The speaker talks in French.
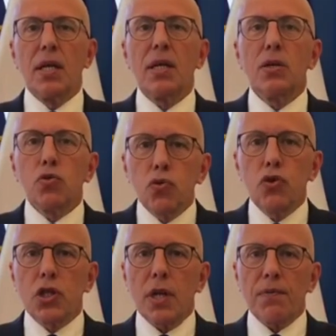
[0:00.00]
qui
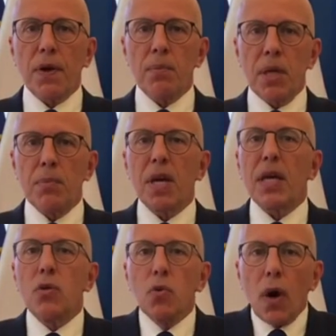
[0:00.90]
touche les familles, mais
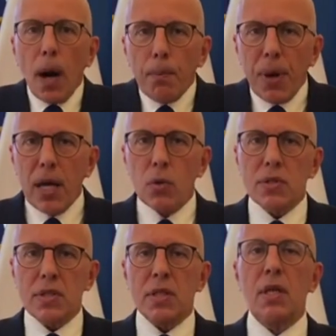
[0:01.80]
qui nous rappelle
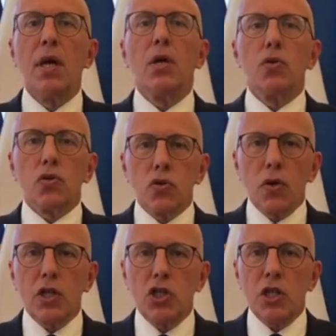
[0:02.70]
aussi nos
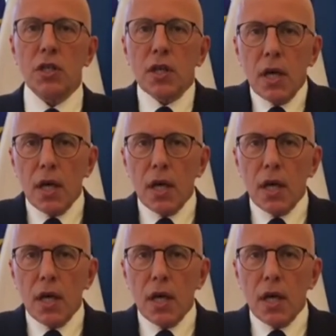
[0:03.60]
origines